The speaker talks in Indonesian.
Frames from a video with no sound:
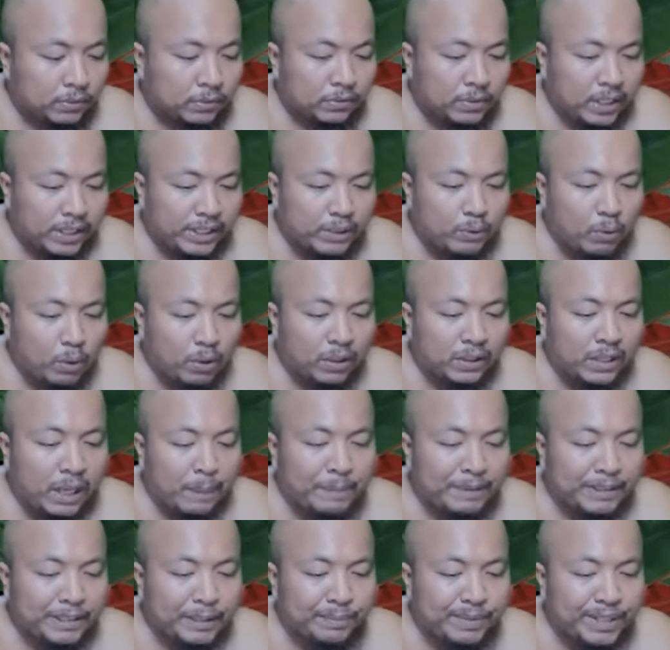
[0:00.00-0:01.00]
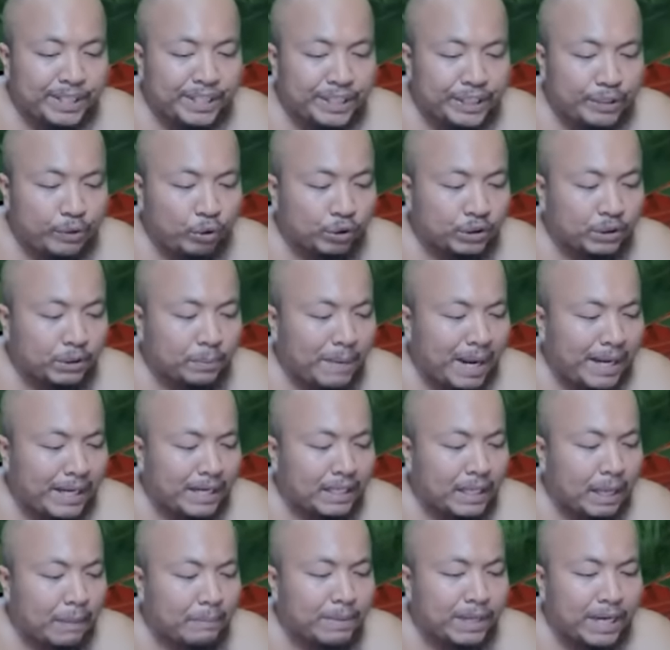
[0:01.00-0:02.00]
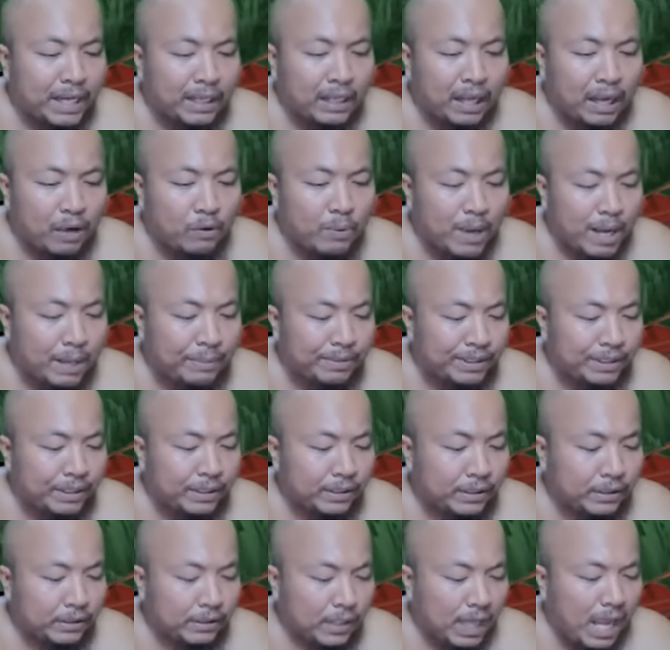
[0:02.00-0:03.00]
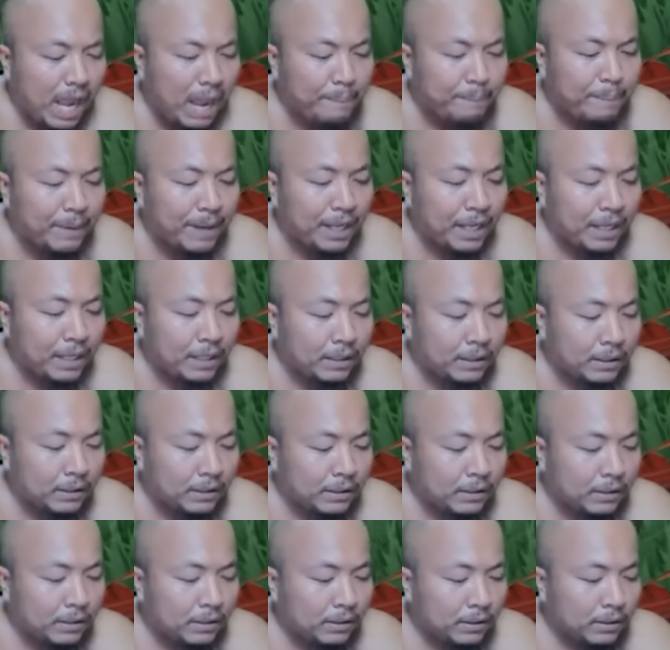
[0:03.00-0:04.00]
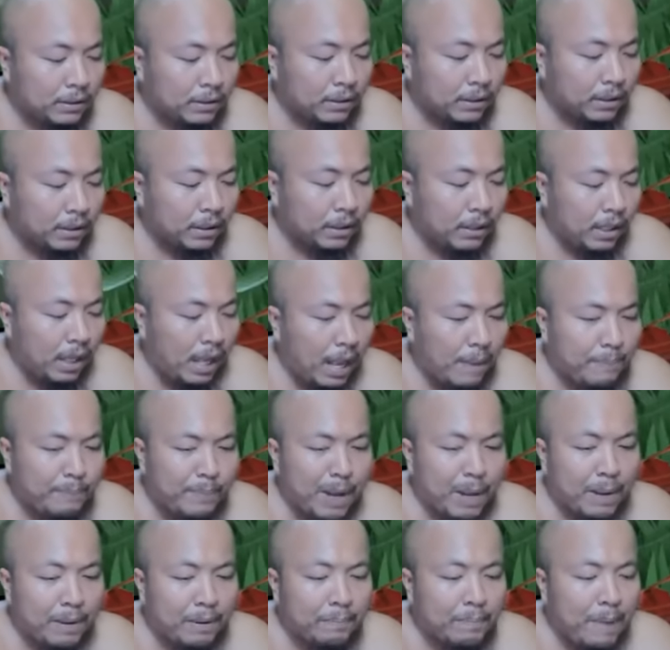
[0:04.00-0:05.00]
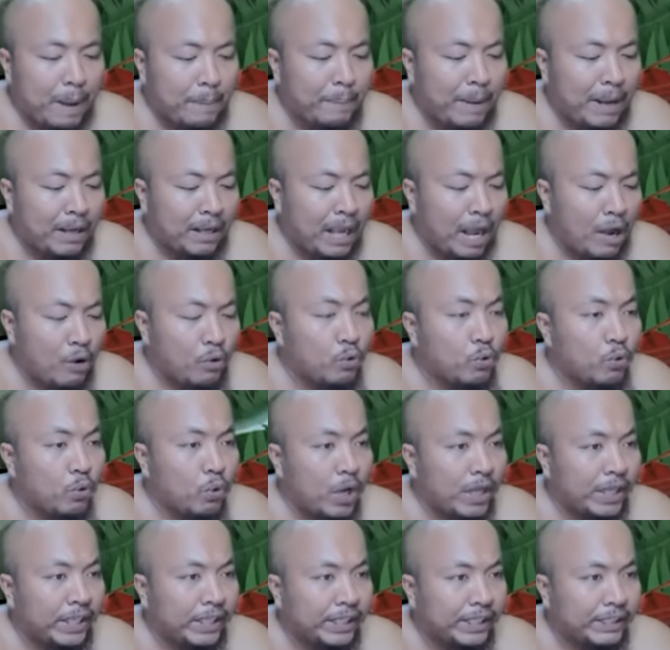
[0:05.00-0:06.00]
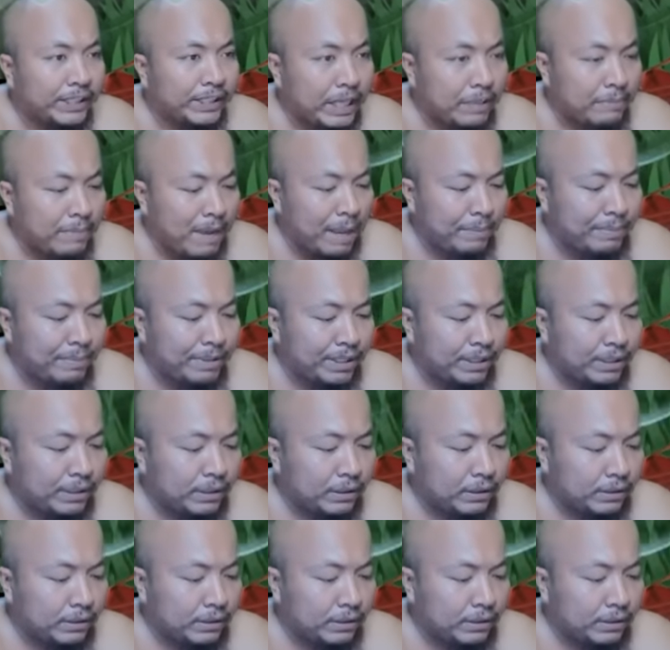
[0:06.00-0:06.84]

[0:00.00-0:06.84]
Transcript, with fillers: Tadi gua dapat tim idiot, kemana nggak menang kau babi? Apa? Apa bapak kau iritel babi?